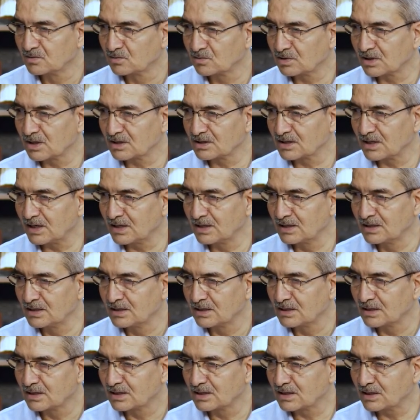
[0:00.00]
Burada
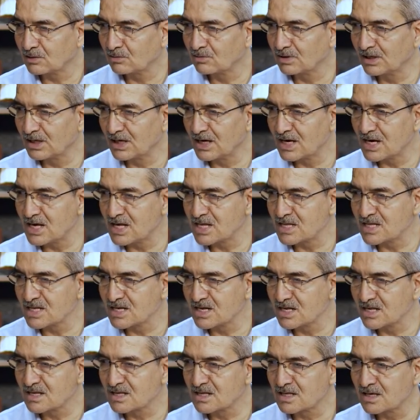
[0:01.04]
levle en
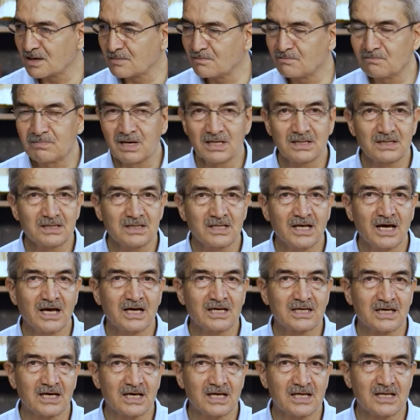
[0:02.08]

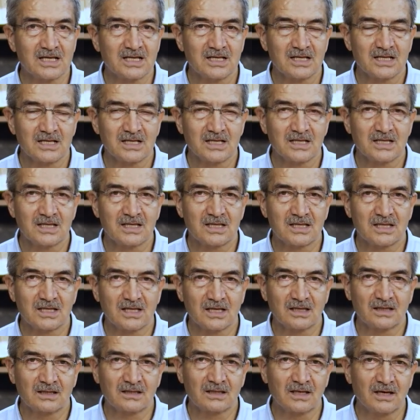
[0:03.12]
sebbetnake
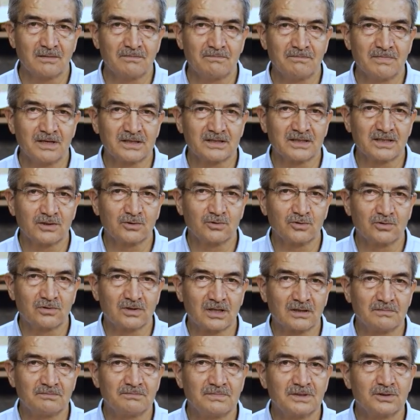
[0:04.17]
Febbete
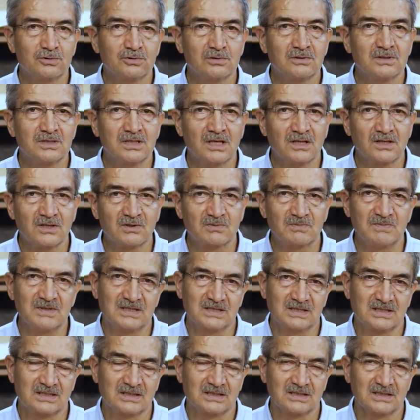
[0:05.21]
yusebbitu
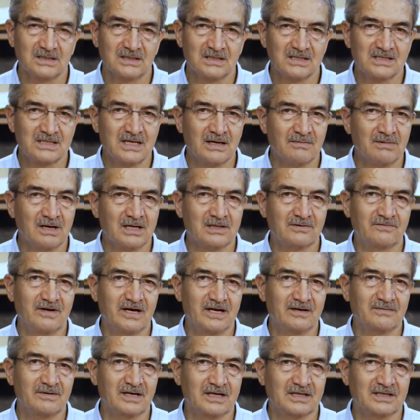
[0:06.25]
tesbit. Sebat
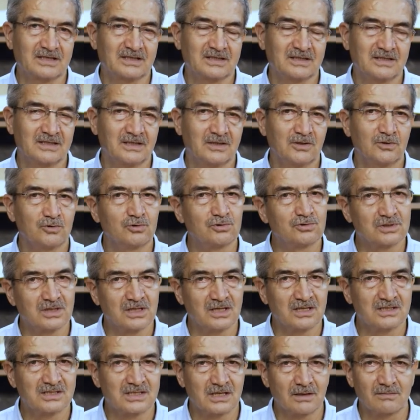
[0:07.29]
vermek.
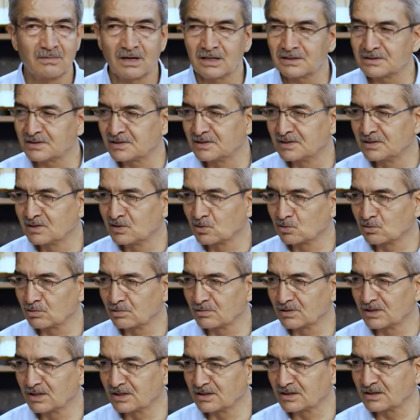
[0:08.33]
Türkçe'de sebat
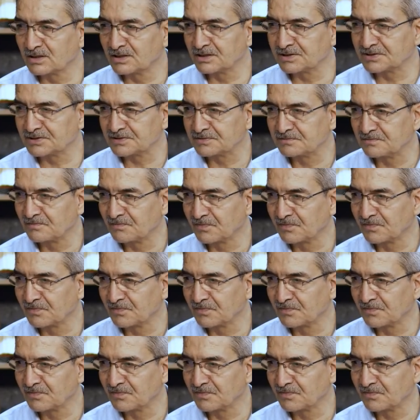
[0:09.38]
kullanılır.